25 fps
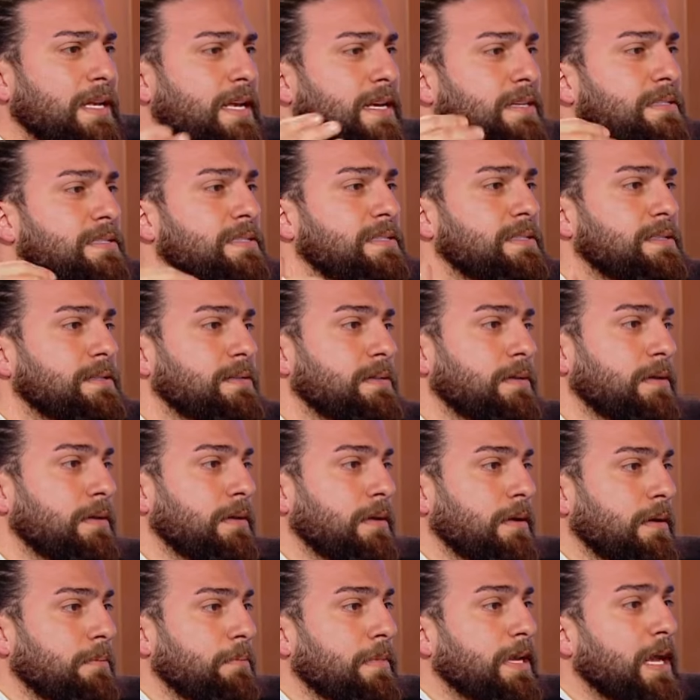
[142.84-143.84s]
ناس
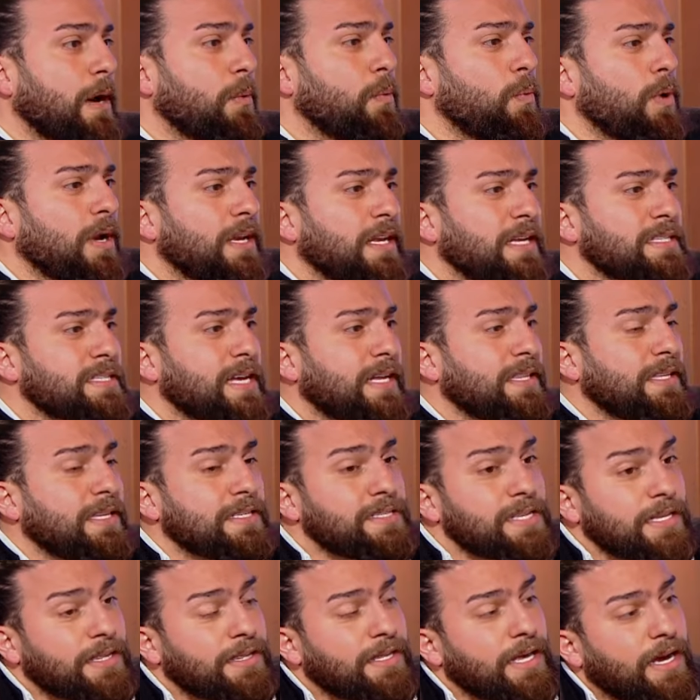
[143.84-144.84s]
من اول ناس عندي
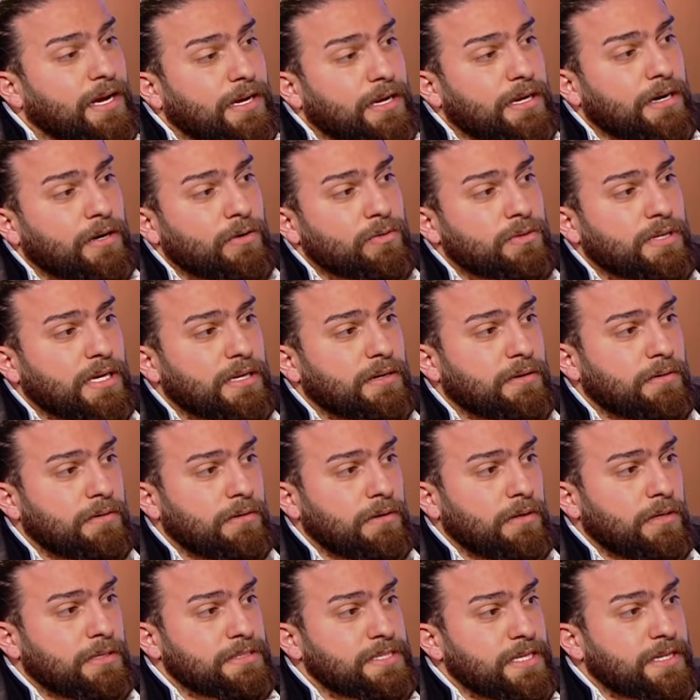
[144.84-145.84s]
ستة اكونت انا
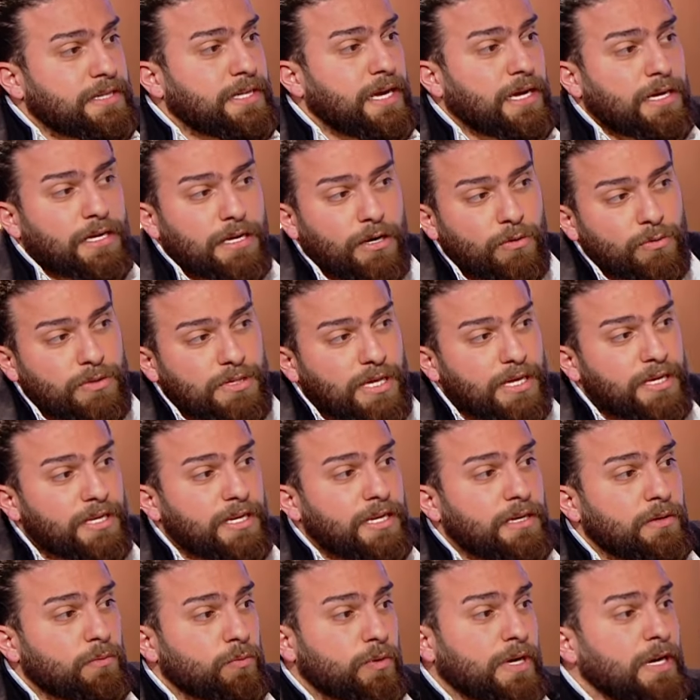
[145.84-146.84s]
ستة اكونت
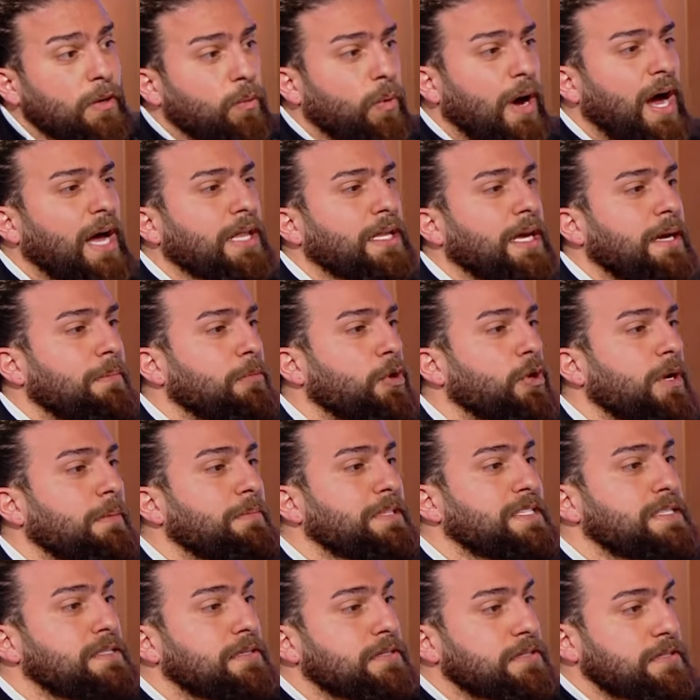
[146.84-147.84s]
طايرين كل واحد عامله
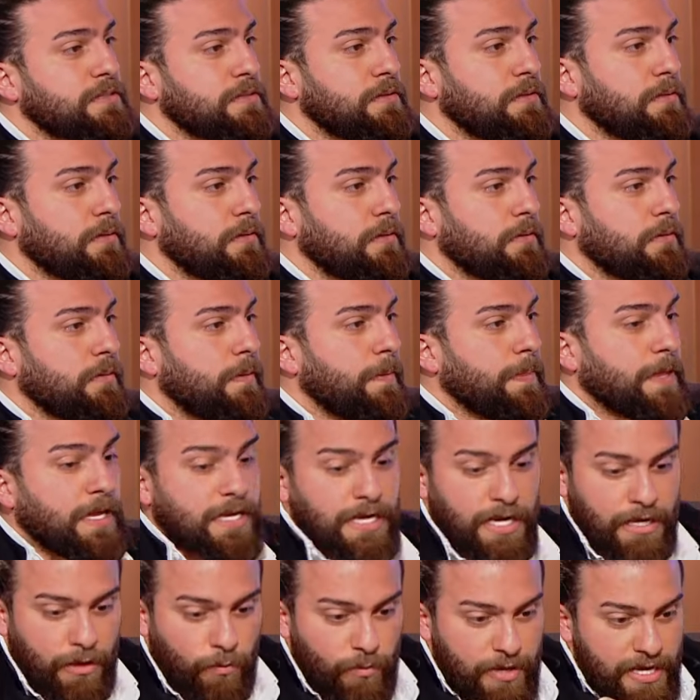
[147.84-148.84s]
لبزنس
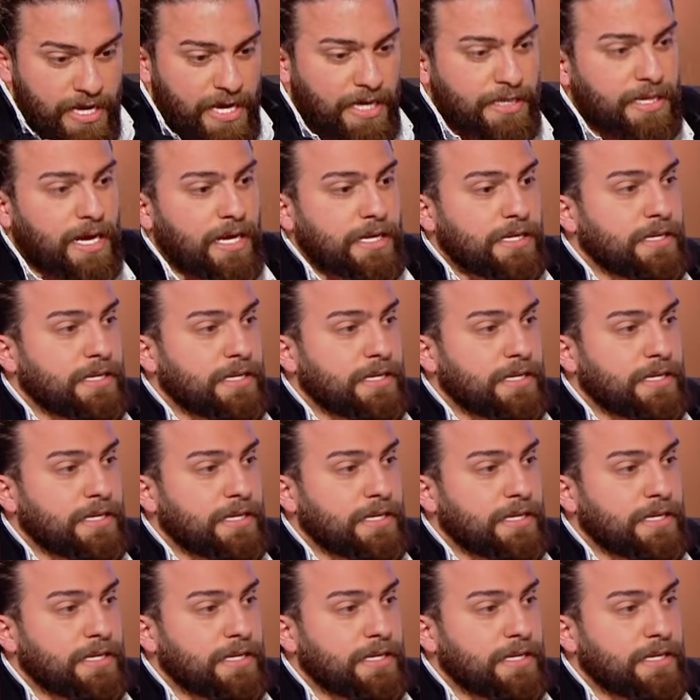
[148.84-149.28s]
يعني انا وقاعد على